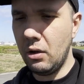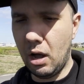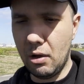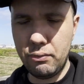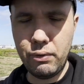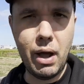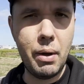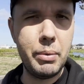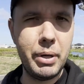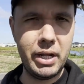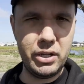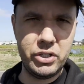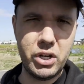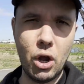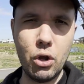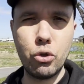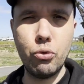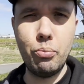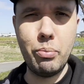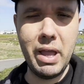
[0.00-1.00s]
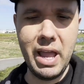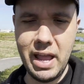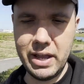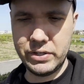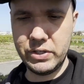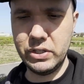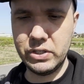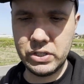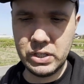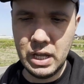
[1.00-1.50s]
Uma fábrica de
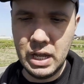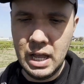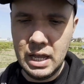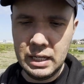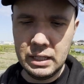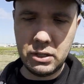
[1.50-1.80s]
autopeças.